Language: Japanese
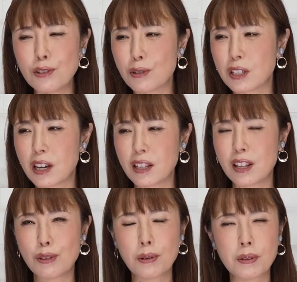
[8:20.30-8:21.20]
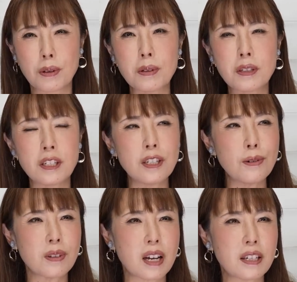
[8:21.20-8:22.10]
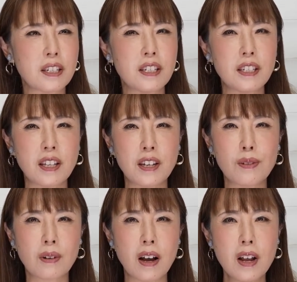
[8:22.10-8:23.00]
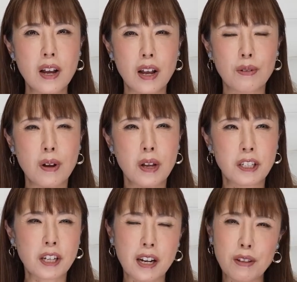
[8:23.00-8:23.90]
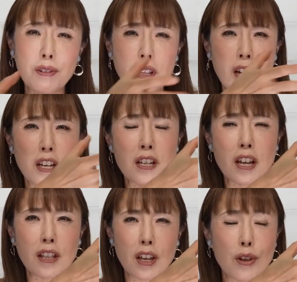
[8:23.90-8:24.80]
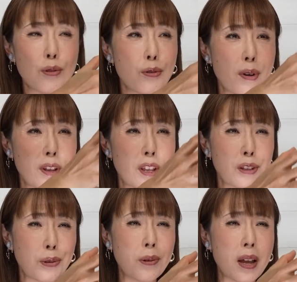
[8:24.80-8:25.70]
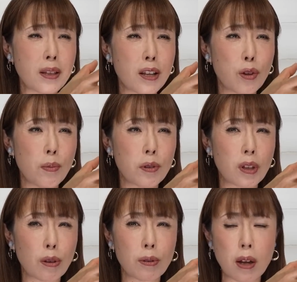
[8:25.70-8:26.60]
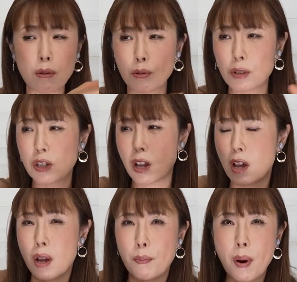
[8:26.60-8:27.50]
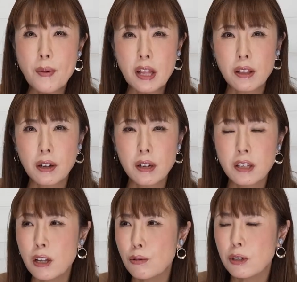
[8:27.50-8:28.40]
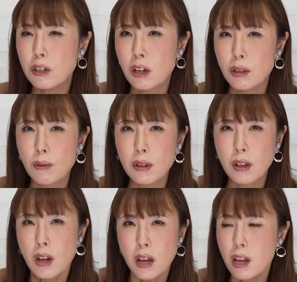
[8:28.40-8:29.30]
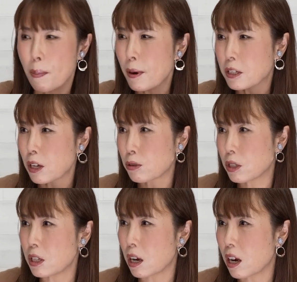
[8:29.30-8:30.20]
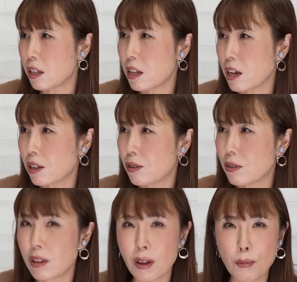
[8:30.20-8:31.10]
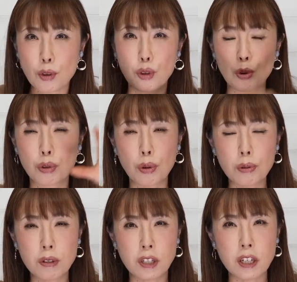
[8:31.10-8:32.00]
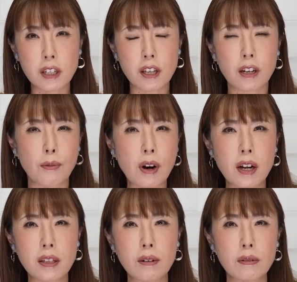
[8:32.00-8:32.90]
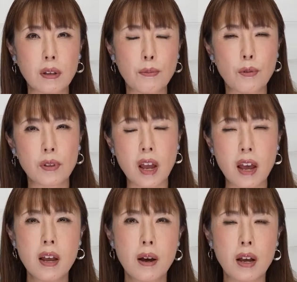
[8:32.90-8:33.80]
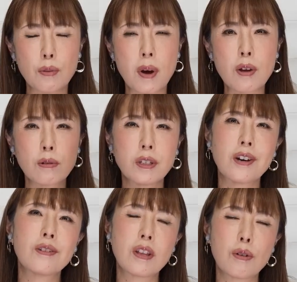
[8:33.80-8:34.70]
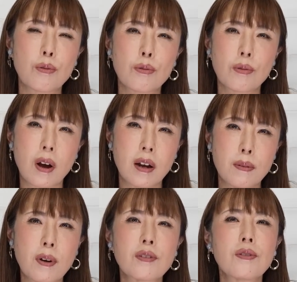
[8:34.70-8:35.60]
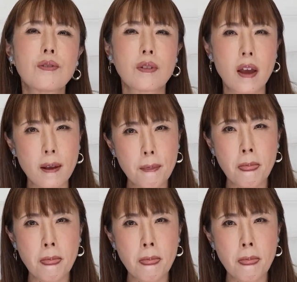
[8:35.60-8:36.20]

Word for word: 度違ってどどっちをなんか信じていいのかあの力抜いたらいいねんって言われてそうやなって思った途端こっちで「マママなんだからちゃんとしいやって言われて「えやっぱりちゃんとしなあかんねや」って言ってねもうどっち行っていいか分かんなくてもうねあの迷っちゃうっていうことがありますよね。